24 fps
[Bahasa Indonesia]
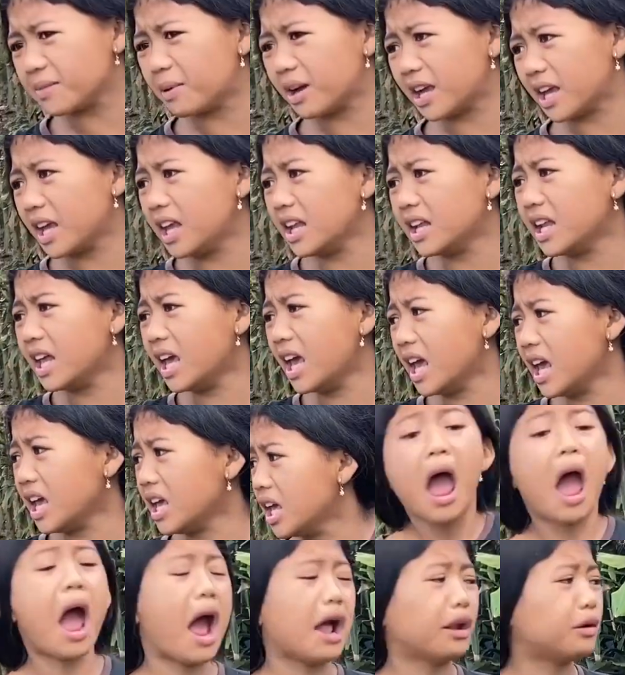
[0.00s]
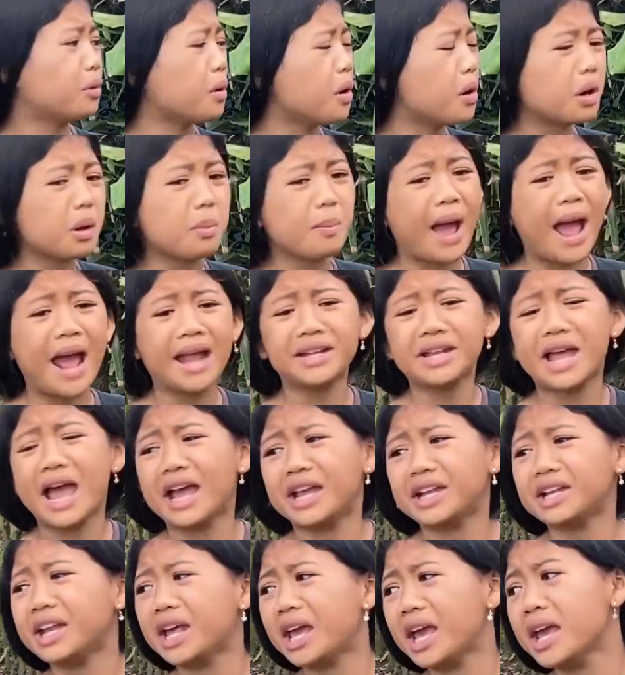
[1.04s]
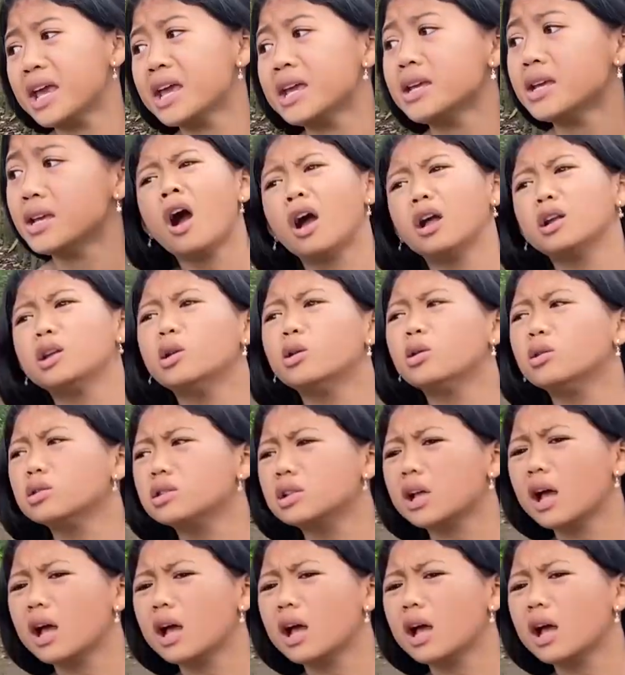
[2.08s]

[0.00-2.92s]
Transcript: begini. Aduh, gimana ini? Aduh,